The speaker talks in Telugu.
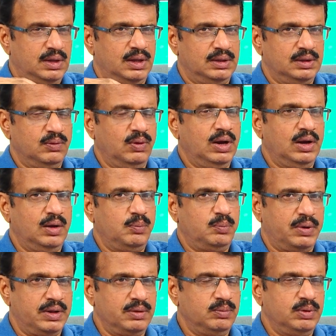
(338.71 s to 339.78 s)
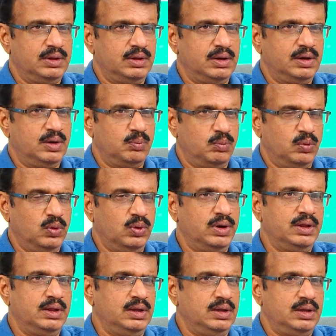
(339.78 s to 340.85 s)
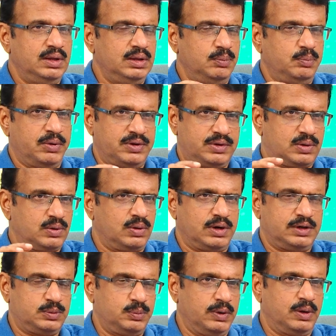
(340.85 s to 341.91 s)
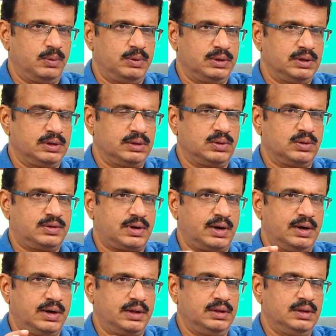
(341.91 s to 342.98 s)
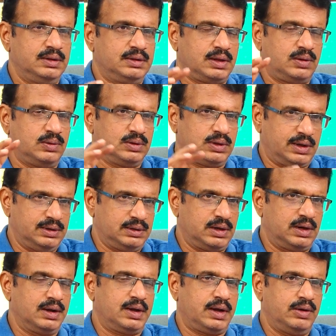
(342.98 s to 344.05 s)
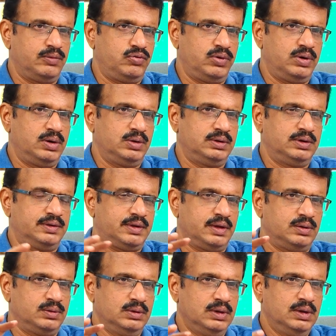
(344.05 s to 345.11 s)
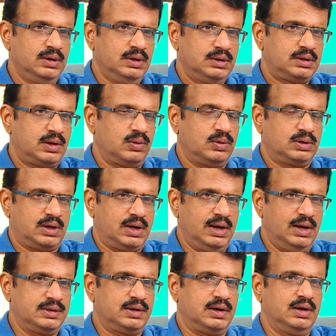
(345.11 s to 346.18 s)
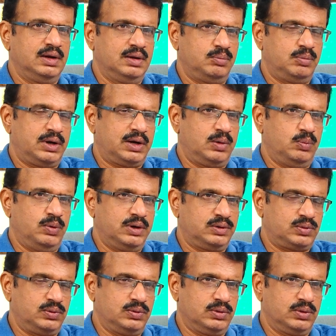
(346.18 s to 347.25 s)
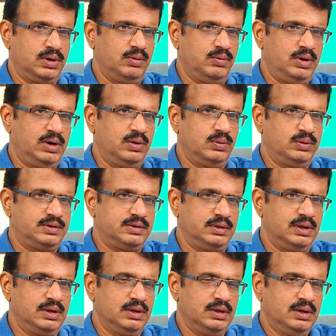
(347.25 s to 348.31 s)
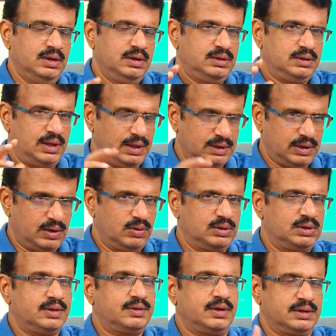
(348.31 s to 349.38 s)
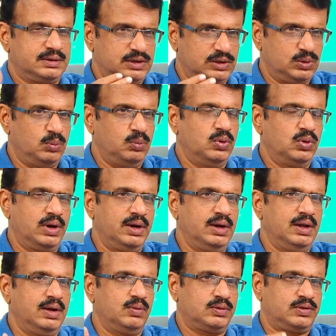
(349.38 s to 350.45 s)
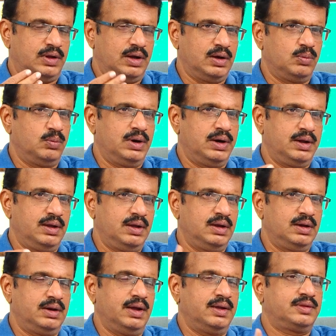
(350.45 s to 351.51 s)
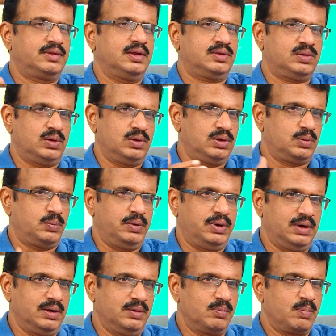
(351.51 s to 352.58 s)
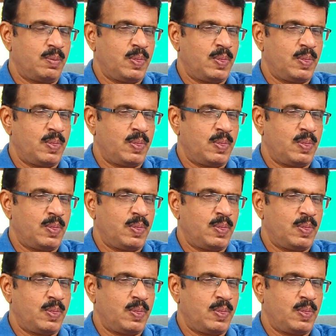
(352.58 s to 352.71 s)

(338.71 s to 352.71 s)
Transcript: అందువల్ల ఇప్పుడు ఏమైందంటే మోడీ ఇది ఫస్ట్ రష్మిక మందంతో స్టార్ట్ అయింది తర్వాత కత్రినా కైఫ్ వీడియో చేశారు తర్వాత కాజల్ బట్టలు మార్చుకుంటుండే వీడియో వచ్చింది దాని తర్వాత సాక్షాత్ మోడీని ఒక సాంగ్ బాడీ డ్యాన్స్ చేస్తున్నట్టు పెట్టారు